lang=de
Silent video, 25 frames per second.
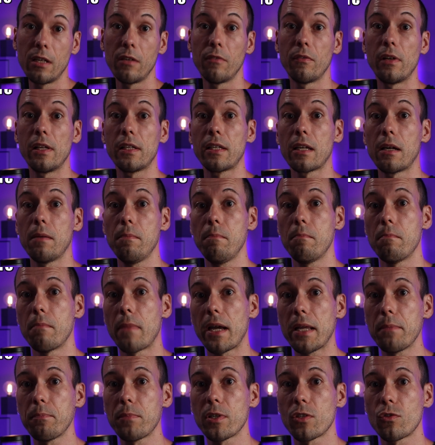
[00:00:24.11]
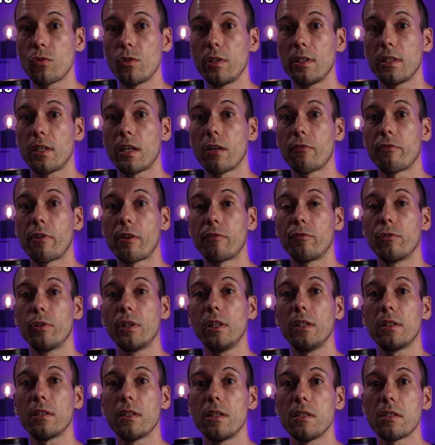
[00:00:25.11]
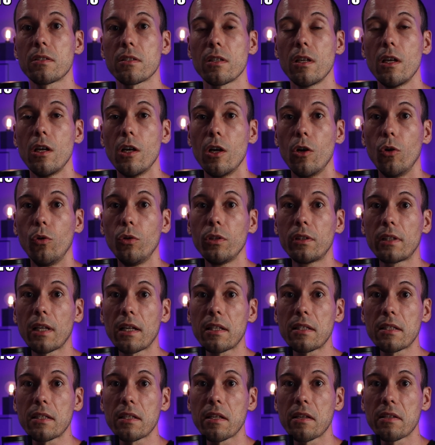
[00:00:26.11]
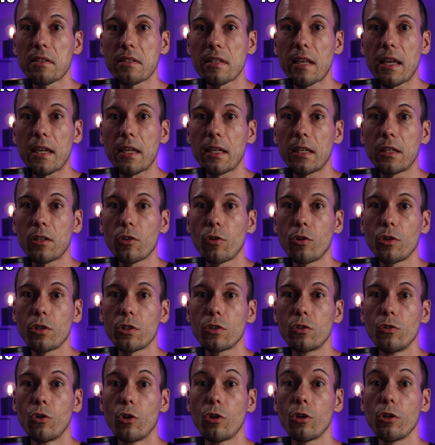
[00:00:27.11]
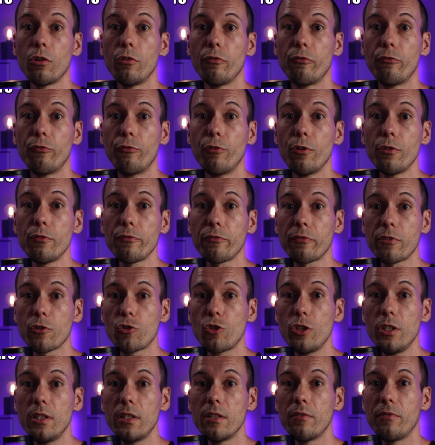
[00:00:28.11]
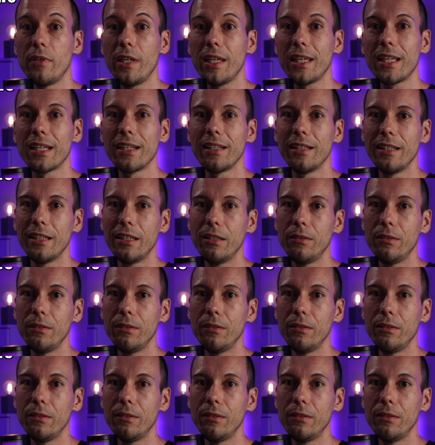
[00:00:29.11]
welcher mein persönlicher Favorit ist und dann zeige ich euch noch fünf verschiedene Wege,